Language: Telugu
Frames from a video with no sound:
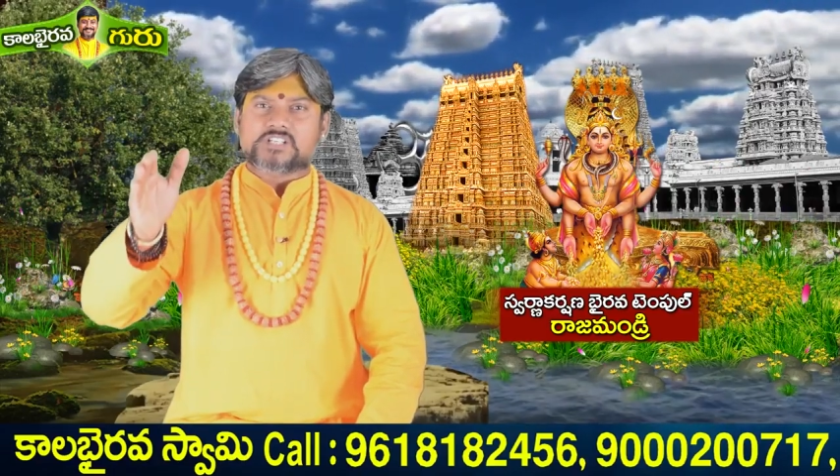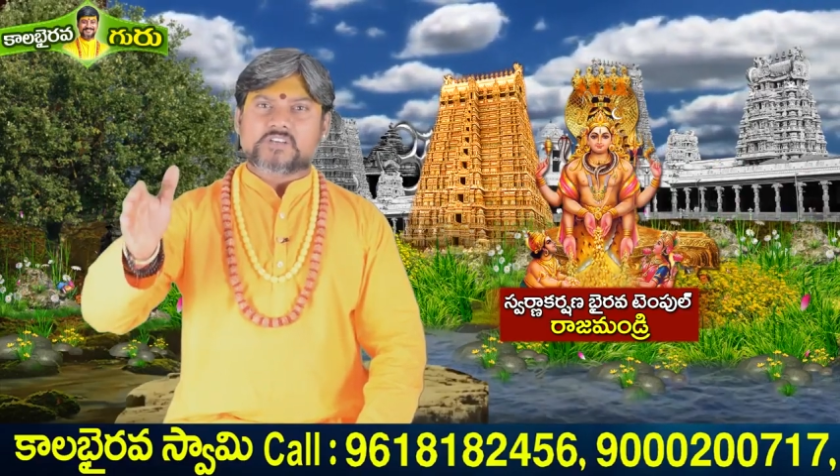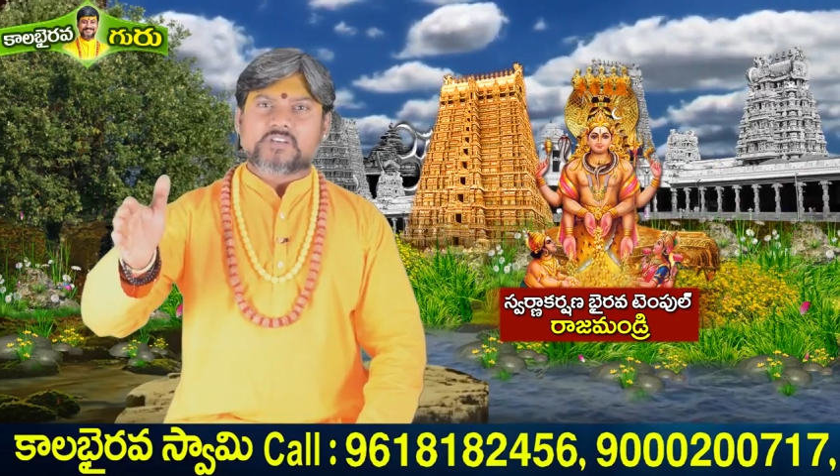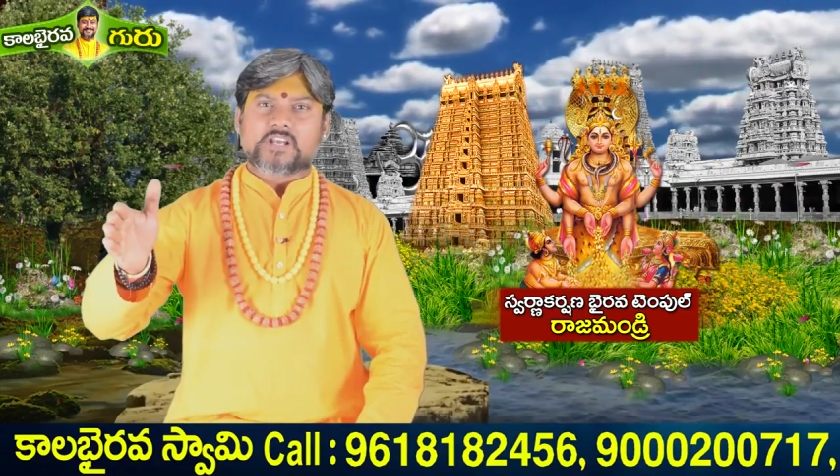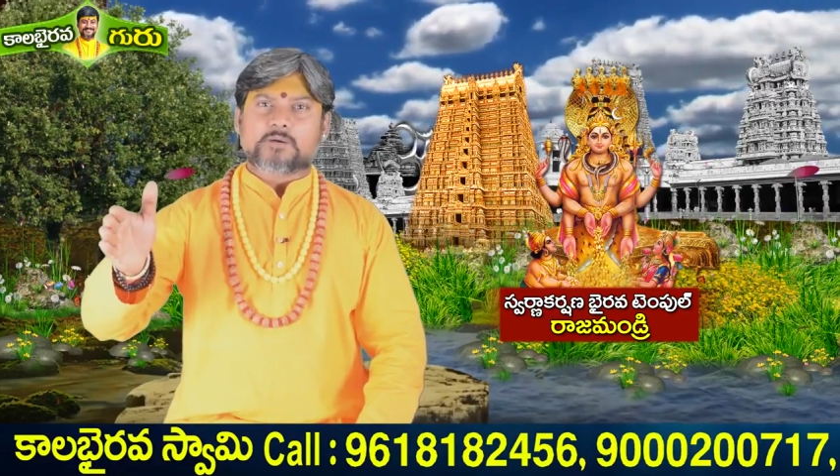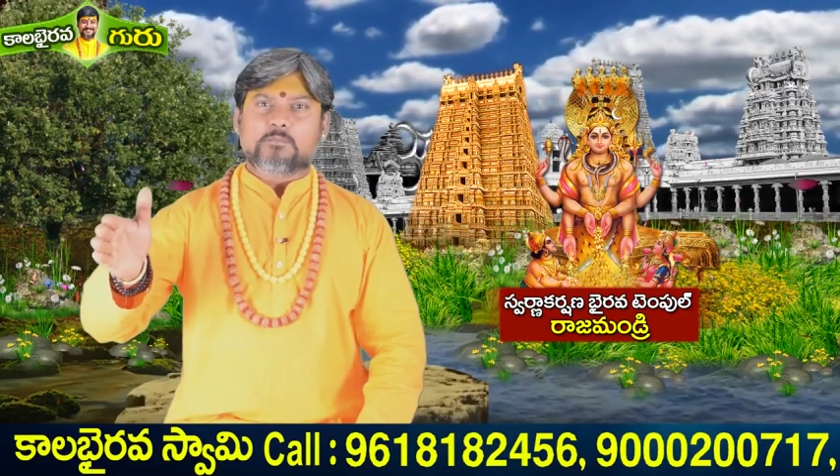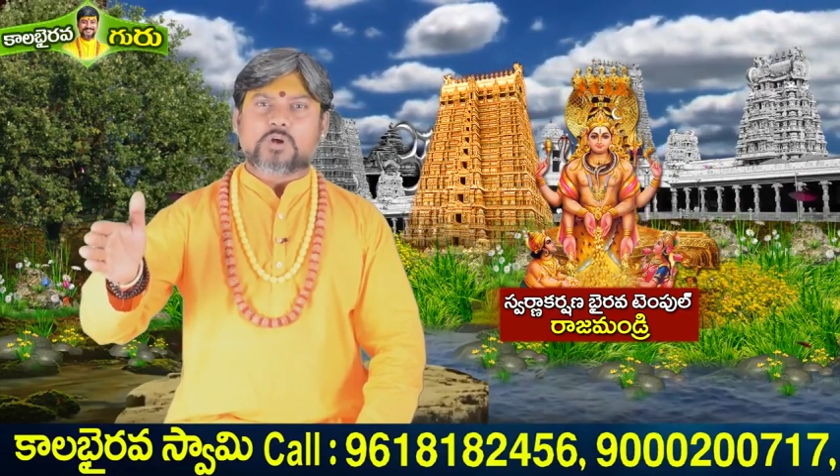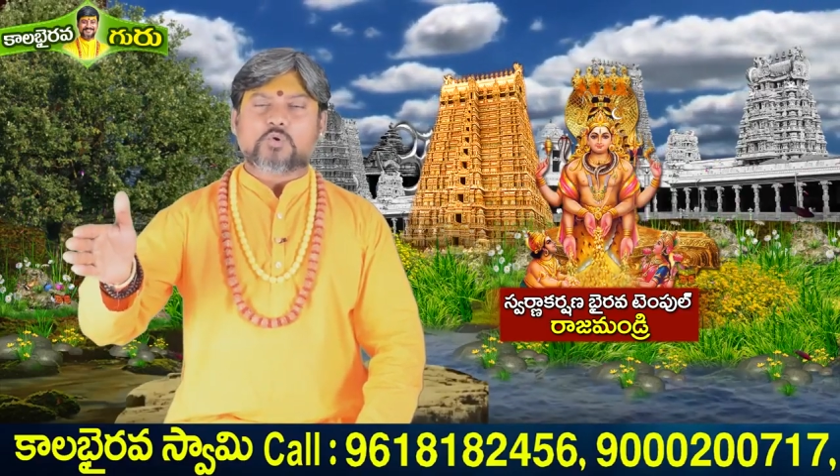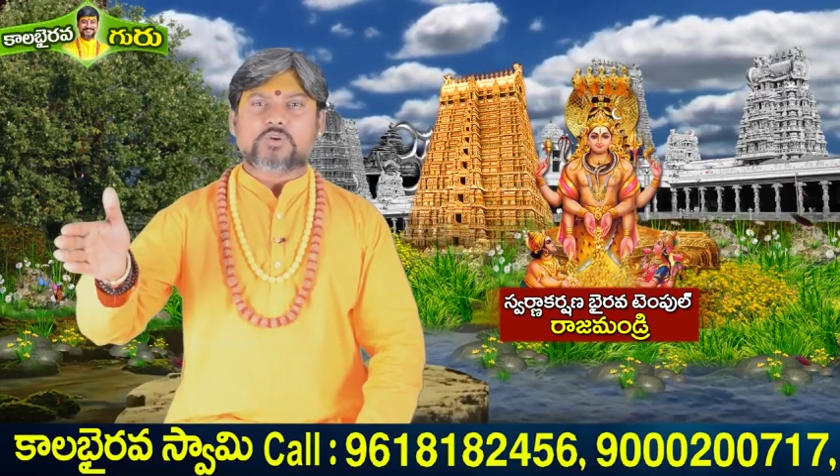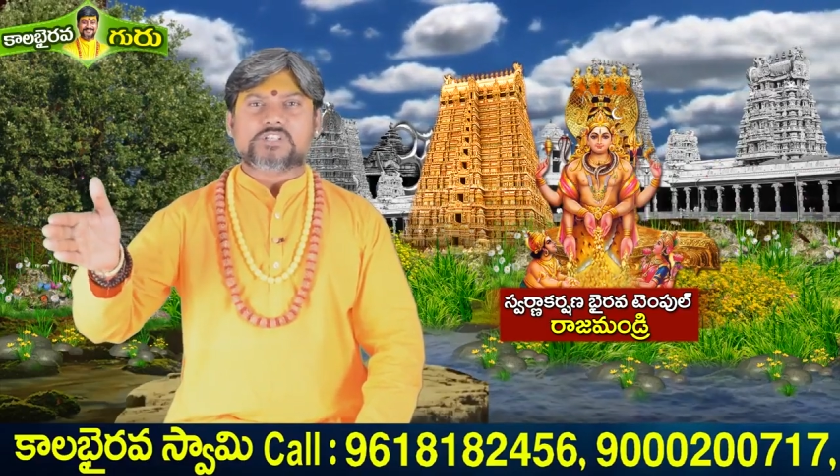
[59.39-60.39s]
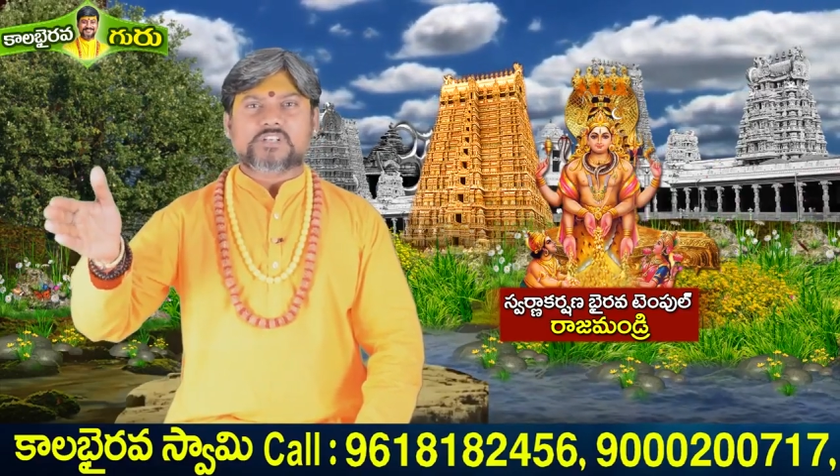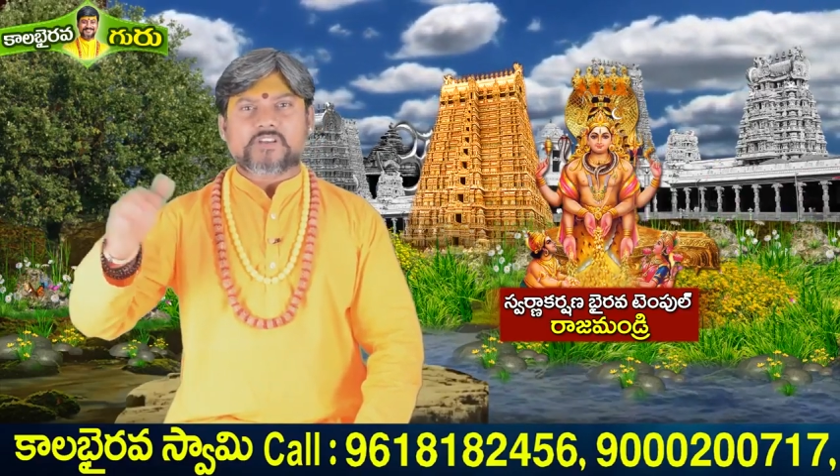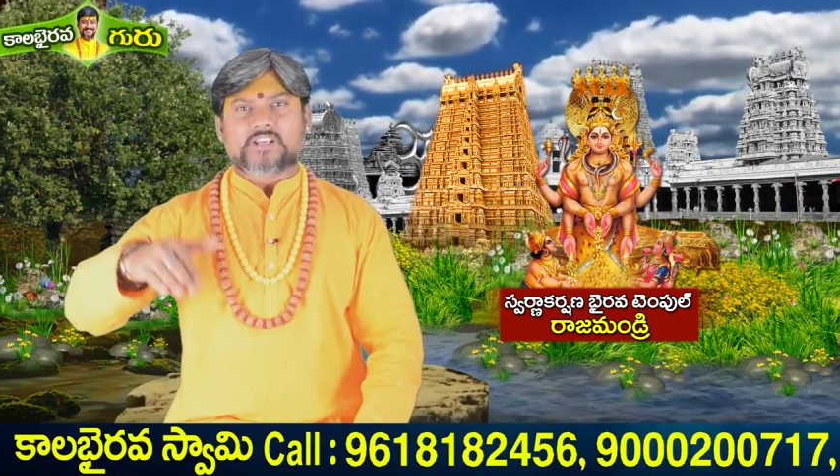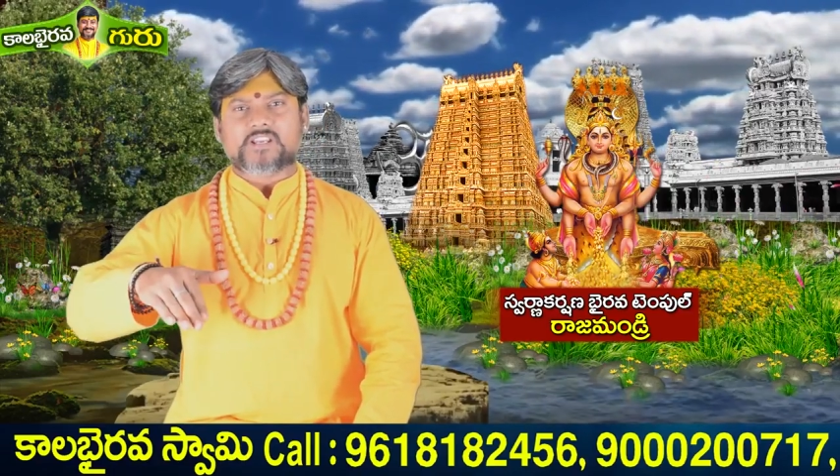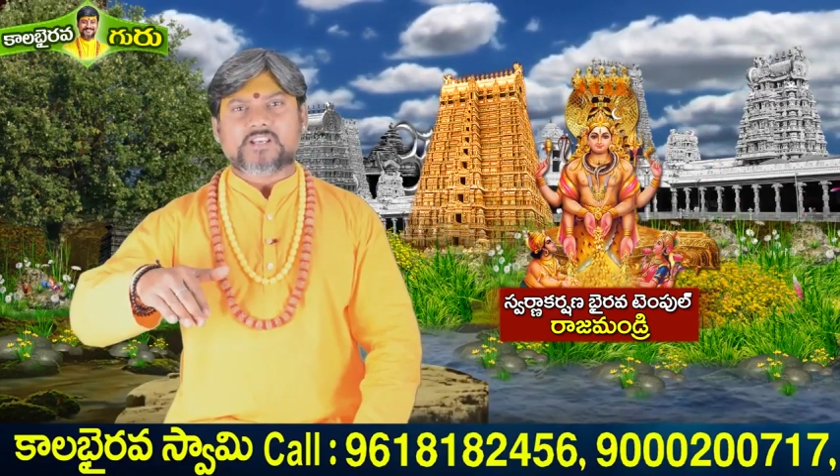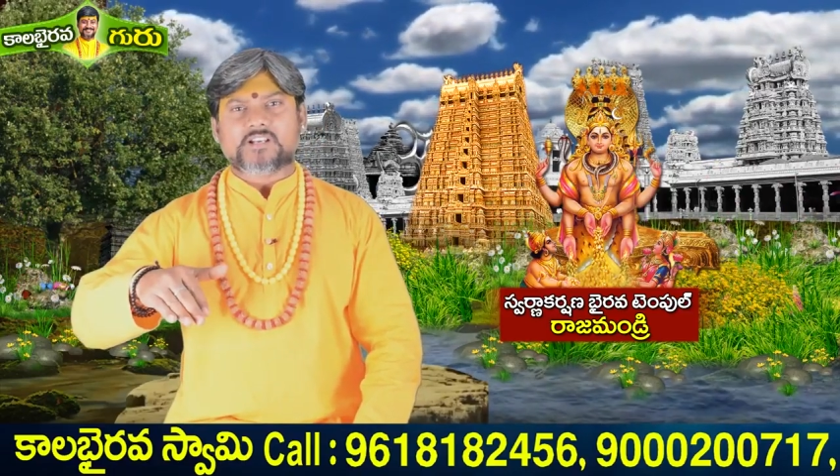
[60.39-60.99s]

జీవి మరొక జీవిని